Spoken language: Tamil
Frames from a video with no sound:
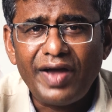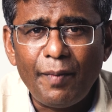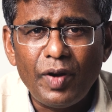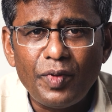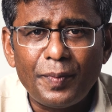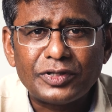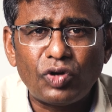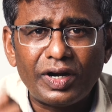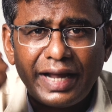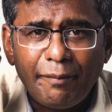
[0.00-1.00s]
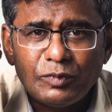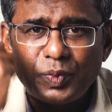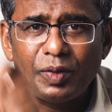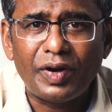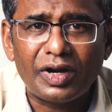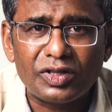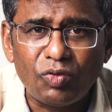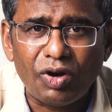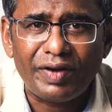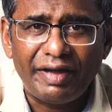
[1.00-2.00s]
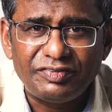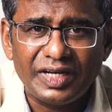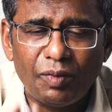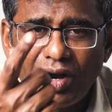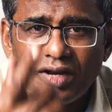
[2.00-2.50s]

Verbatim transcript: ஃபேமிலி மெம்பர்ஸோட டைம் ஸ்பெண்ட் பண்ணுறது கூட ஒரு லைஃப் ஸ்டைல்